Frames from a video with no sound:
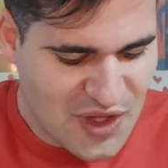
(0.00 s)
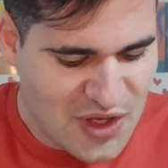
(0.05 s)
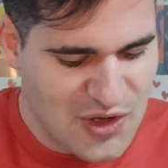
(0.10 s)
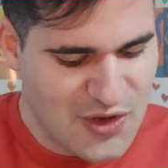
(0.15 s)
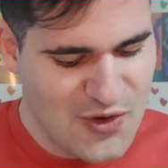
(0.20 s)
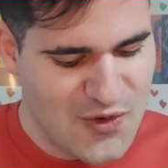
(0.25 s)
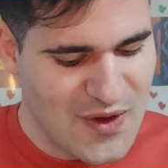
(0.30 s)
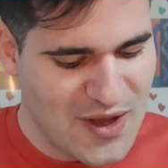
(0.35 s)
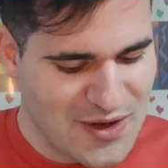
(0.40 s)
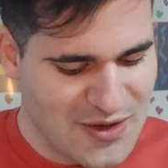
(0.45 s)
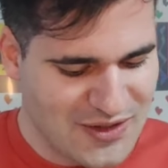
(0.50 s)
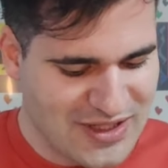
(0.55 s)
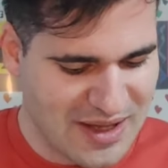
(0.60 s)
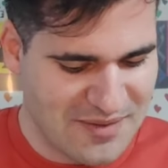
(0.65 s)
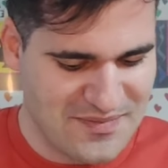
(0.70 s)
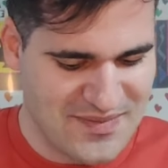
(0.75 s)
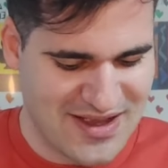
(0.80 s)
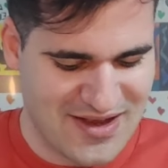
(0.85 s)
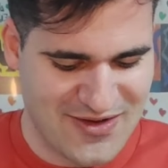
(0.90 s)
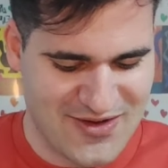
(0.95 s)
Luego
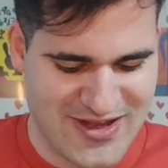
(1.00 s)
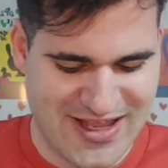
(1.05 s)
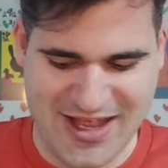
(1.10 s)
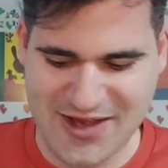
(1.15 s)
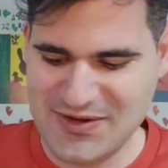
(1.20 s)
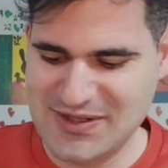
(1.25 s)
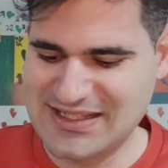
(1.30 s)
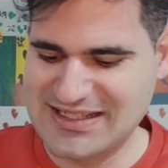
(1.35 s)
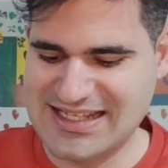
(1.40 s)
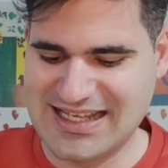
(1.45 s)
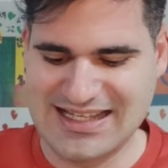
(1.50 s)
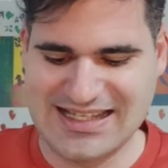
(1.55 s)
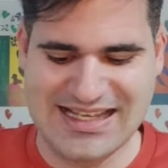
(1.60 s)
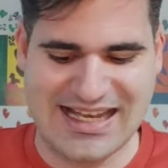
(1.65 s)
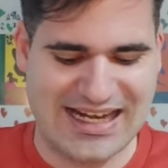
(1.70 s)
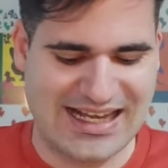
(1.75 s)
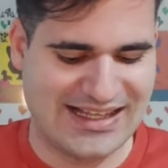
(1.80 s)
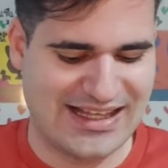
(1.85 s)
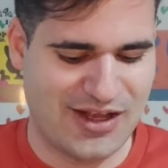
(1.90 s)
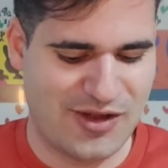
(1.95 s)
también os quiero
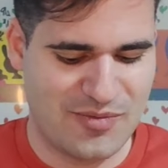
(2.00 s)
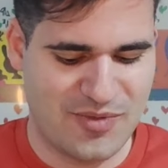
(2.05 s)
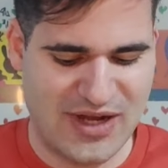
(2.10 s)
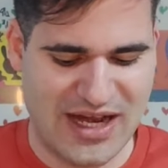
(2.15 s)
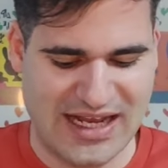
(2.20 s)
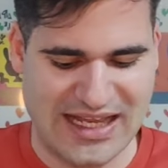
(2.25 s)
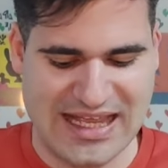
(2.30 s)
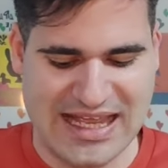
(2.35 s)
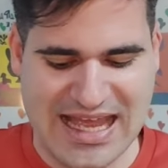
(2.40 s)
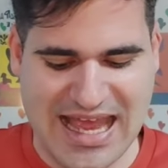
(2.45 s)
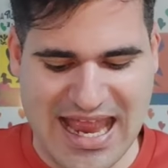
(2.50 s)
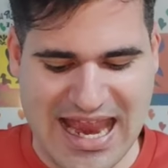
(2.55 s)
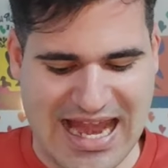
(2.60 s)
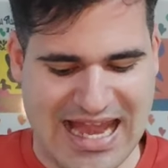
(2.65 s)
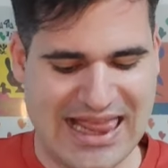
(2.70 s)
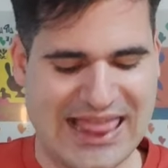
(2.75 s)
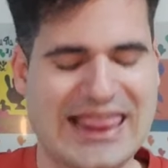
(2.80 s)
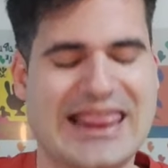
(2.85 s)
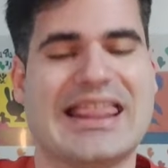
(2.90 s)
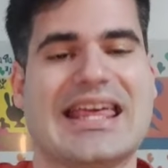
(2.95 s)
enseñar que tengo por aquí
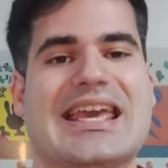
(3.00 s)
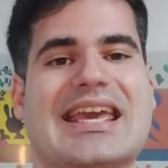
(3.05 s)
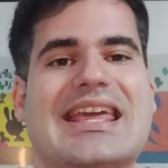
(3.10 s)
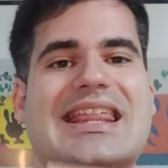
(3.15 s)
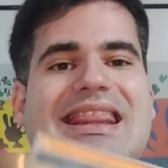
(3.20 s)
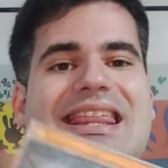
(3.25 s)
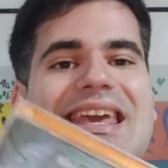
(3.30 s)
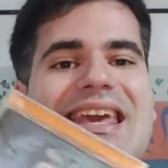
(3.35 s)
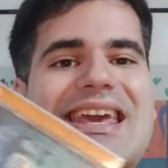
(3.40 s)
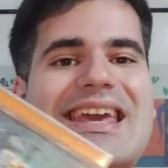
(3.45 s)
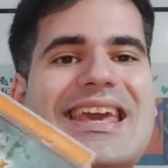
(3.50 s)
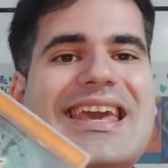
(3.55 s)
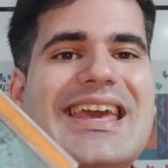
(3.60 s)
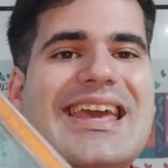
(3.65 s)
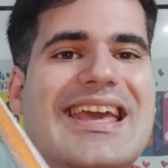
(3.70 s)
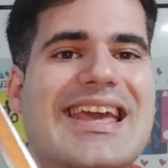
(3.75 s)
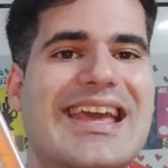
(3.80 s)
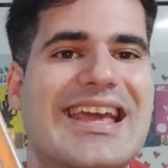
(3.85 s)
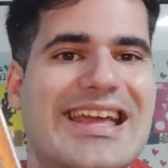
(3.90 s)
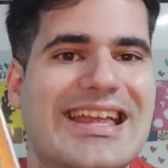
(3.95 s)
el CD
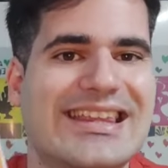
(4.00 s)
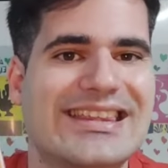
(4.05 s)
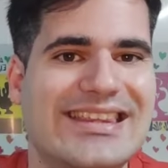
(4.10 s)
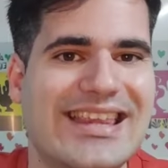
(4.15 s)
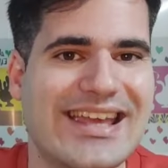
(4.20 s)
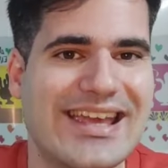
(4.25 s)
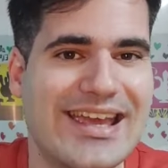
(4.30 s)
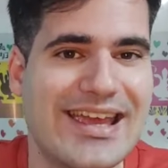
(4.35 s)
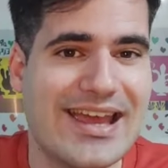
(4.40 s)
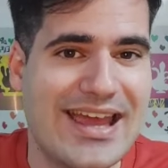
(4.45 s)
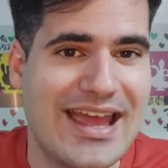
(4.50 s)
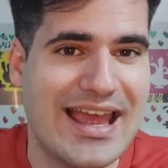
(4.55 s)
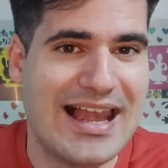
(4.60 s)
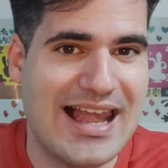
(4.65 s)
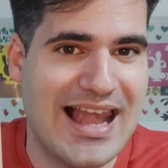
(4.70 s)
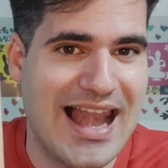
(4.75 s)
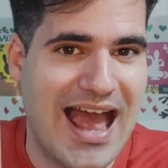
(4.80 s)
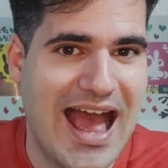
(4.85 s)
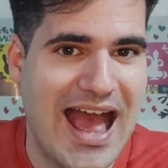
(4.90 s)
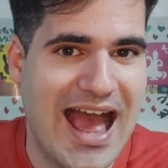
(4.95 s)
del
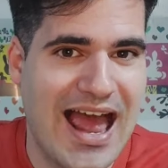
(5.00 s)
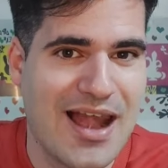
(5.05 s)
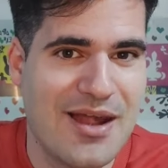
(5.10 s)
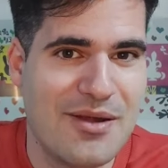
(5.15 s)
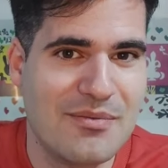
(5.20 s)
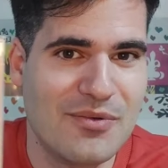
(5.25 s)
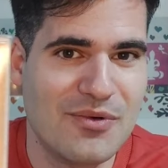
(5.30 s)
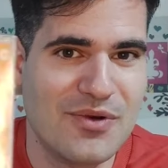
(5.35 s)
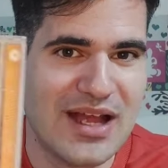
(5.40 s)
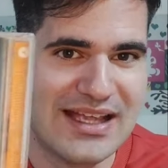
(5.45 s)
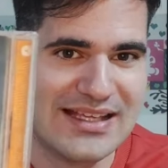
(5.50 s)
el álbum.